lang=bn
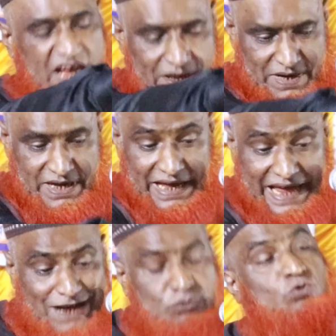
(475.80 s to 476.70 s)
খাবাই আর
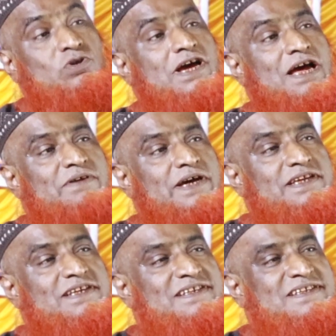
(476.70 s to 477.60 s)
এক টুকরা
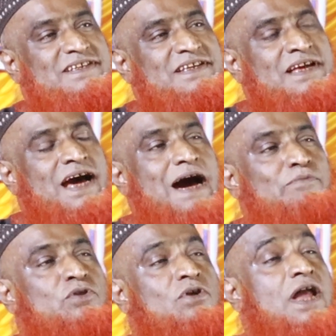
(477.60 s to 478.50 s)
খাবাই
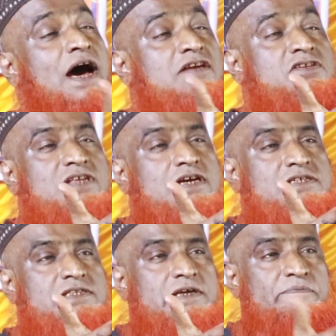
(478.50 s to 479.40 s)
আবদুল্লাহ আস্তে
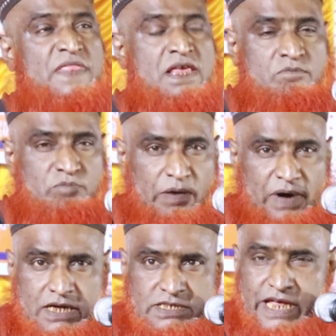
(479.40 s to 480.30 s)
আস্তে
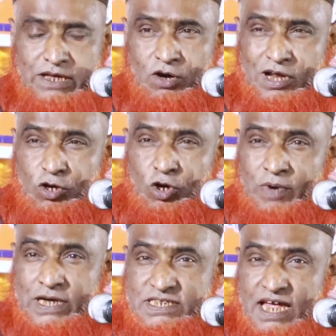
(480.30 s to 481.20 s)
বাবা যেই ঘরে ঘুমাই